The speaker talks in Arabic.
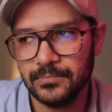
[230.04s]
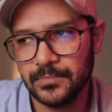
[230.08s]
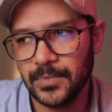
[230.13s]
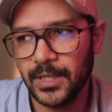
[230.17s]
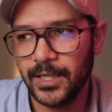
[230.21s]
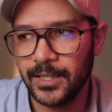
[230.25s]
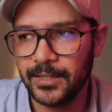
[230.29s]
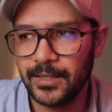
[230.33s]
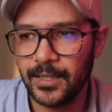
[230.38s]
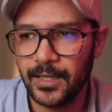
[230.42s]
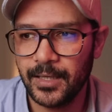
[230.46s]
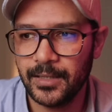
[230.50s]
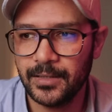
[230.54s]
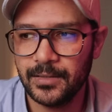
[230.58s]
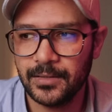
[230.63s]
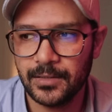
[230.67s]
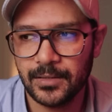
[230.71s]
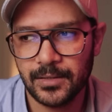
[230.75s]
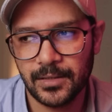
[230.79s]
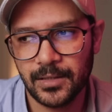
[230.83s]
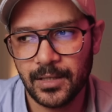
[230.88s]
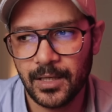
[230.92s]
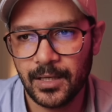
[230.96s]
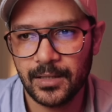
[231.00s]
هتلاقي ان
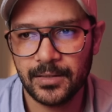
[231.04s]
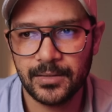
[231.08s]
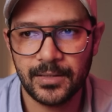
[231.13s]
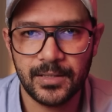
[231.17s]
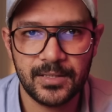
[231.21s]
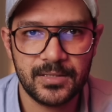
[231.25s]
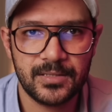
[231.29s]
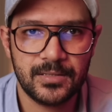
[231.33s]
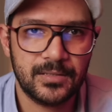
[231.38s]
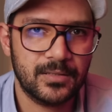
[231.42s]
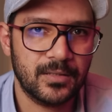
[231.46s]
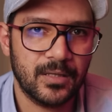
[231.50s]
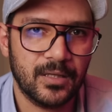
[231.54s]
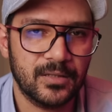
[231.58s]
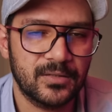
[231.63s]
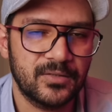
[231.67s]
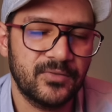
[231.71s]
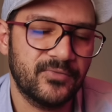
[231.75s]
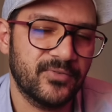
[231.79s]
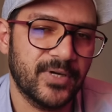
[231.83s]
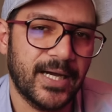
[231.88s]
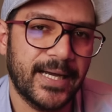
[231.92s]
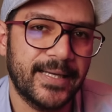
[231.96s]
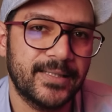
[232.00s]
لا الناس
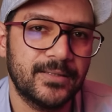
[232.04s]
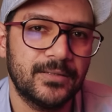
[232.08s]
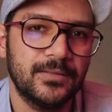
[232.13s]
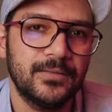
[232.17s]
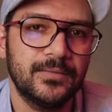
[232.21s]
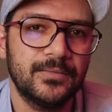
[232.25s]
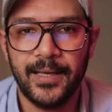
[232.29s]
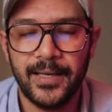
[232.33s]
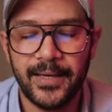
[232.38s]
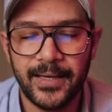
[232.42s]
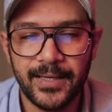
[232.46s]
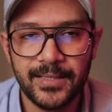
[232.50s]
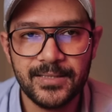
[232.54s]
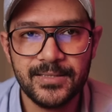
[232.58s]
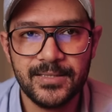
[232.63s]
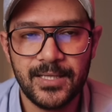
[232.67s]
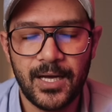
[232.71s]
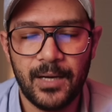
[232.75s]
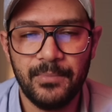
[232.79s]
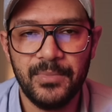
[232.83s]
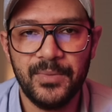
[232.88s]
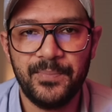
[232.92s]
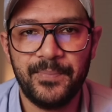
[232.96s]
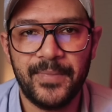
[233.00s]
لطيفه عادي الناس
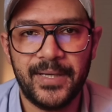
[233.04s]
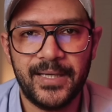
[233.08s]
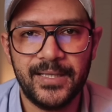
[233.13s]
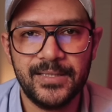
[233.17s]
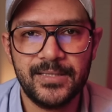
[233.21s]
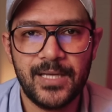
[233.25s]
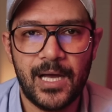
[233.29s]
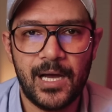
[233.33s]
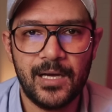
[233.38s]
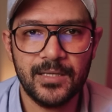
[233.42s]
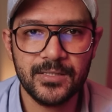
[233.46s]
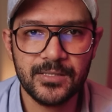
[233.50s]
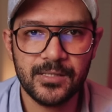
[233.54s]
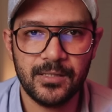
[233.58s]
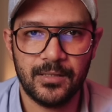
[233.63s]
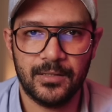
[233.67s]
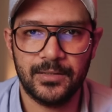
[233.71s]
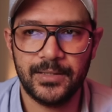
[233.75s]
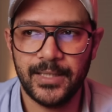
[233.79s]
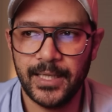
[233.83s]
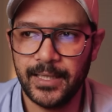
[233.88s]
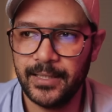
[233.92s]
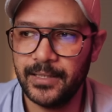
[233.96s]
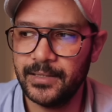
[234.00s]
صعب تميزها
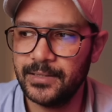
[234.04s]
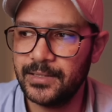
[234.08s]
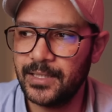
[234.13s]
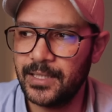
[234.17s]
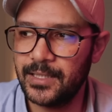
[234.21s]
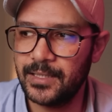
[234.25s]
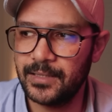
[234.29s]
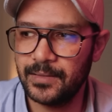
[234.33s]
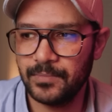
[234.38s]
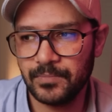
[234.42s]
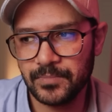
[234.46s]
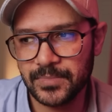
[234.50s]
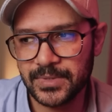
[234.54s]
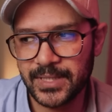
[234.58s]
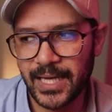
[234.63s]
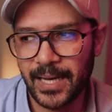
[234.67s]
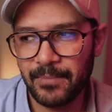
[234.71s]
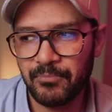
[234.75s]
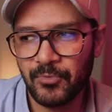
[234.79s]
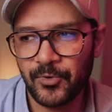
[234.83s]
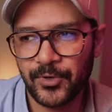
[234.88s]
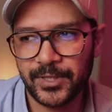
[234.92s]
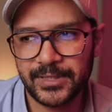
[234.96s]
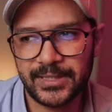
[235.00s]
اصلا يعني انت
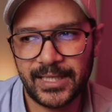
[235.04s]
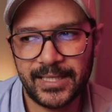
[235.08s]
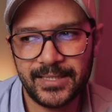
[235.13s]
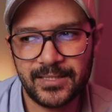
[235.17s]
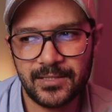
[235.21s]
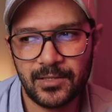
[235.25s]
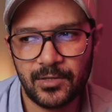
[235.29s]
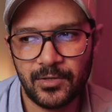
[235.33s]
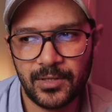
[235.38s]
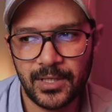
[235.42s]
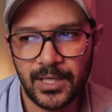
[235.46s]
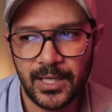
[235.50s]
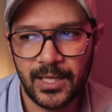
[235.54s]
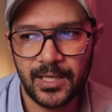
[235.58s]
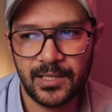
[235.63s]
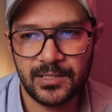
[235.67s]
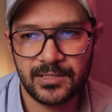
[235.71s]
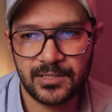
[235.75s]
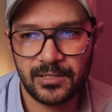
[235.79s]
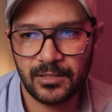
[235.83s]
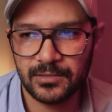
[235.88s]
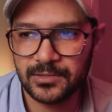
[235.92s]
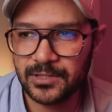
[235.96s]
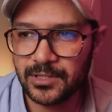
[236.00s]
ساعات ممكن تحس ان هو
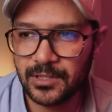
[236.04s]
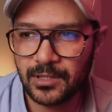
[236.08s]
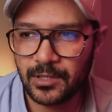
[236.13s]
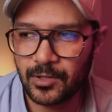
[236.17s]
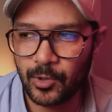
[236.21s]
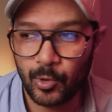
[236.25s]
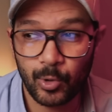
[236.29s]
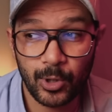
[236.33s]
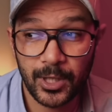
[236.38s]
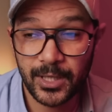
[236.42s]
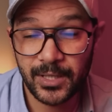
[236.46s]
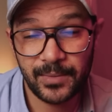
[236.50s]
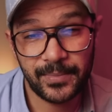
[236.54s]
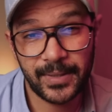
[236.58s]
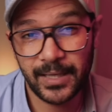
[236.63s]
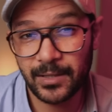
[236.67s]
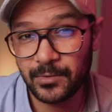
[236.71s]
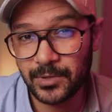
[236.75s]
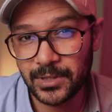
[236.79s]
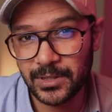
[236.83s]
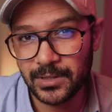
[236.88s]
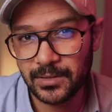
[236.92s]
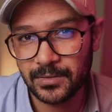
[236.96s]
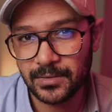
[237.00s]
صديق قريب
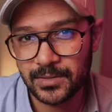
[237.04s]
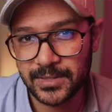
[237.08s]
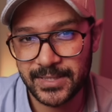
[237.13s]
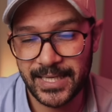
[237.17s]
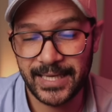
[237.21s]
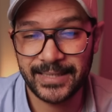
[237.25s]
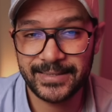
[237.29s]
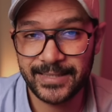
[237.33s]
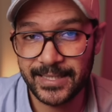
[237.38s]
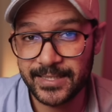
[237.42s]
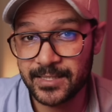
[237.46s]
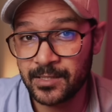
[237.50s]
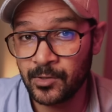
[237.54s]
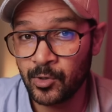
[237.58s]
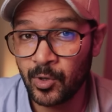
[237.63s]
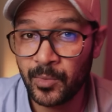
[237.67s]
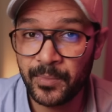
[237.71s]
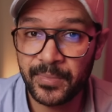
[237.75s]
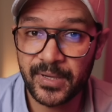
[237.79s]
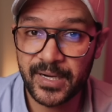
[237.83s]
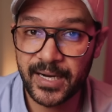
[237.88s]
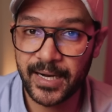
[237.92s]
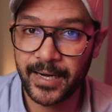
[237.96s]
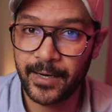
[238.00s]
قوي ساعات تحس ان هو
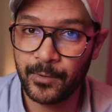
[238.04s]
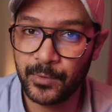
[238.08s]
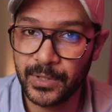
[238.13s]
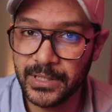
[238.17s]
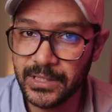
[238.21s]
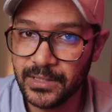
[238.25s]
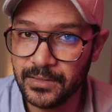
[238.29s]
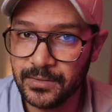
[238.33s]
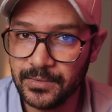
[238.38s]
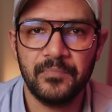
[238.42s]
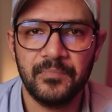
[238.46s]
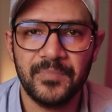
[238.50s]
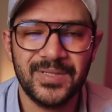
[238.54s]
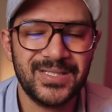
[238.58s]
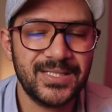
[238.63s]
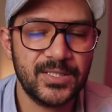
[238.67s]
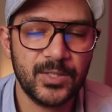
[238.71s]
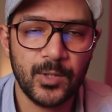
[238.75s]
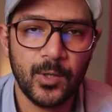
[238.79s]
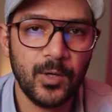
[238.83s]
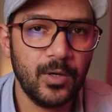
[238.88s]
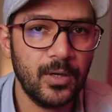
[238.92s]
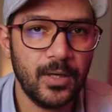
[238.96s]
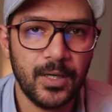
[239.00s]
براوي
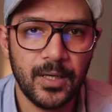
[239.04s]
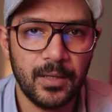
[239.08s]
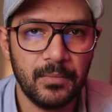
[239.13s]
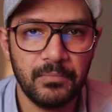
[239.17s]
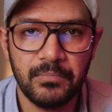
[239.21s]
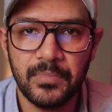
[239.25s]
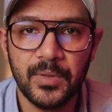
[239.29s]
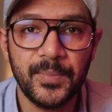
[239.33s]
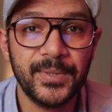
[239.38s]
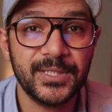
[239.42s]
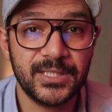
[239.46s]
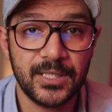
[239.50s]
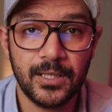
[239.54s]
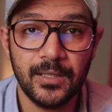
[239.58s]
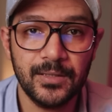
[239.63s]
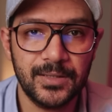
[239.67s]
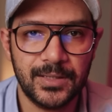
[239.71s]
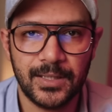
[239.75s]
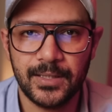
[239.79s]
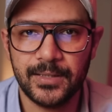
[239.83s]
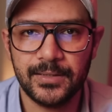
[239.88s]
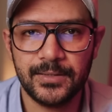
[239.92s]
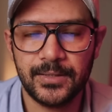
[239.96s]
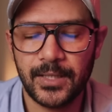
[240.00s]
بس هو
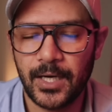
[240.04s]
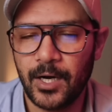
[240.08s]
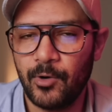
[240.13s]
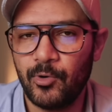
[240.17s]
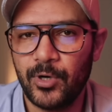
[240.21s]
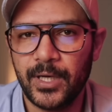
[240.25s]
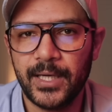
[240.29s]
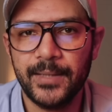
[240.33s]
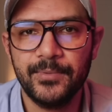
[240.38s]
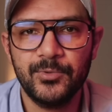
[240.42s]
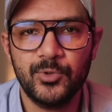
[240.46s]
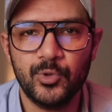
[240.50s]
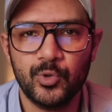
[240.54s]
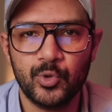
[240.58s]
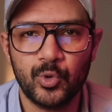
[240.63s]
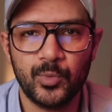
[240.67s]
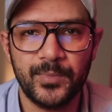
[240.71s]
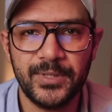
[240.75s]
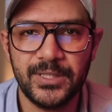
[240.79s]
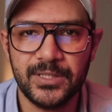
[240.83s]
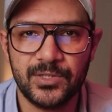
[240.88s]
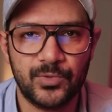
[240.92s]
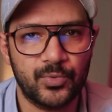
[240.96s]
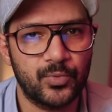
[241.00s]
ببساطه انت لو ركبت
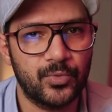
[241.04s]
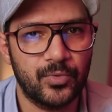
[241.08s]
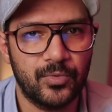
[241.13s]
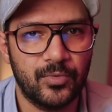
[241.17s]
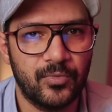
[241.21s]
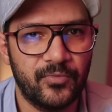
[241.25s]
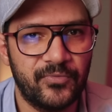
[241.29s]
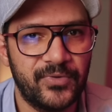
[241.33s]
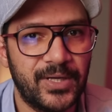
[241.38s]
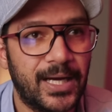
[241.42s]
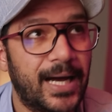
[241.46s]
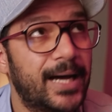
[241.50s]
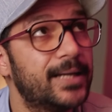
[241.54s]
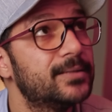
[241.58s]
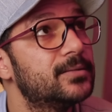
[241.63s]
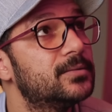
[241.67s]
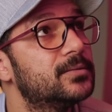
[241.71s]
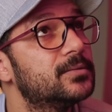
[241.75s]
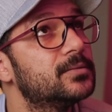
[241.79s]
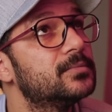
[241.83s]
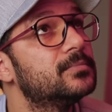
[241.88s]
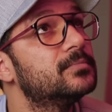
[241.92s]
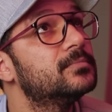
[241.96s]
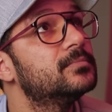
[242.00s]
اتوبيس وفي حد
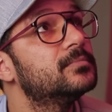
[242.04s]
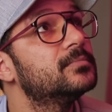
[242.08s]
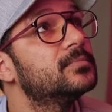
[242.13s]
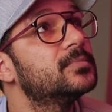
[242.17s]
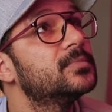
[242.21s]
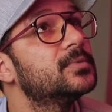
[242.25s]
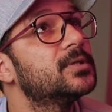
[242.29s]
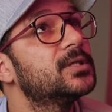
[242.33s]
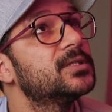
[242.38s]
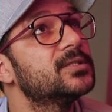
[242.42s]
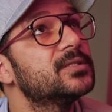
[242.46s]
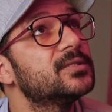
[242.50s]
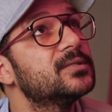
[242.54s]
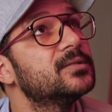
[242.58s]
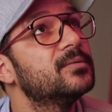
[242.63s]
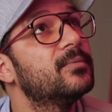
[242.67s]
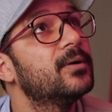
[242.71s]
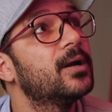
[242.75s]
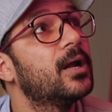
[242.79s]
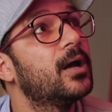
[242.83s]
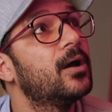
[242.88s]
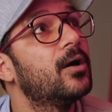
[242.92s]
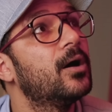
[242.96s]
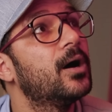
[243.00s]
كيس
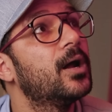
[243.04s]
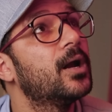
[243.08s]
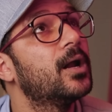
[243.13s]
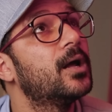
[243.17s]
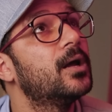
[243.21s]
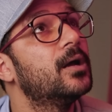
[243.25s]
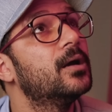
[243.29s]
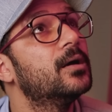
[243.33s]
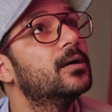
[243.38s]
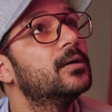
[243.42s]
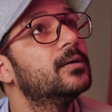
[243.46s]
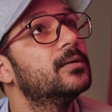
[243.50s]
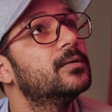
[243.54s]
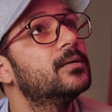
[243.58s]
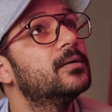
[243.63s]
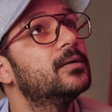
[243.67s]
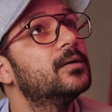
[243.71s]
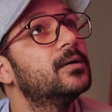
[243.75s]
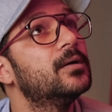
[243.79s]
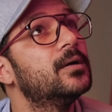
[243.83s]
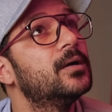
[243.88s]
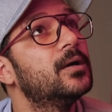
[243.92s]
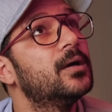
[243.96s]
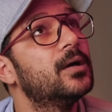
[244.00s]
الزباله هيقع عليا
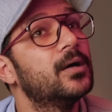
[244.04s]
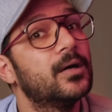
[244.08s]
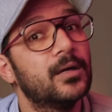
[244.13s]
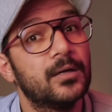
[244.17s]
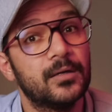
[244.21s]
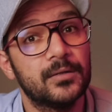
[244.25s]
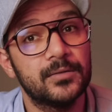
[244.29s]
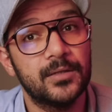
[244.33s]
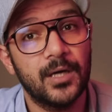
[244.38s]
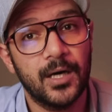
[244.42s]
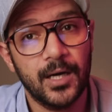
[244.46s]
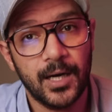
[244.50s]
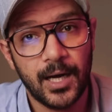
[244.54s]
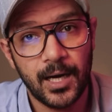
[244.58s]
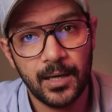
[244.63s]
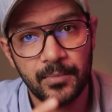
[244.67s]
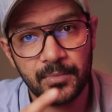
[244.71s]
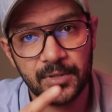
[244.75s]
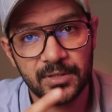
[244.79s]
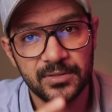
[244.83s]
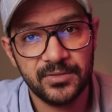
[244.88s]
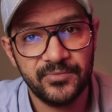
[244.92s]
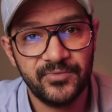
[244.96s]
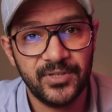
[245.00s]
الاضاءه
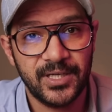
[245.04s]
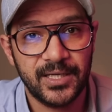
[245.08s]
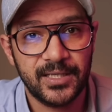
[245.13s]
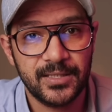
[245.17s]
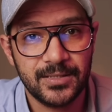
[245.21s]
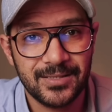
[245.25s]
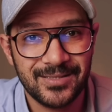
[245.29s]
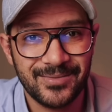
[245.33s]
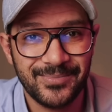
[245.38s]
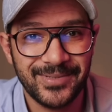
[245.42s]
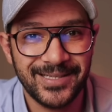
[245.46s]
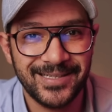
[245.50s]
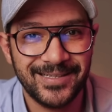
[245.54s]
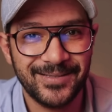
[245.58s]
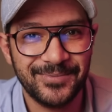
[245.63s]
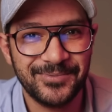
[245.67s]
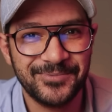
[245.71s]
الحمراء دي فيها كيس زباله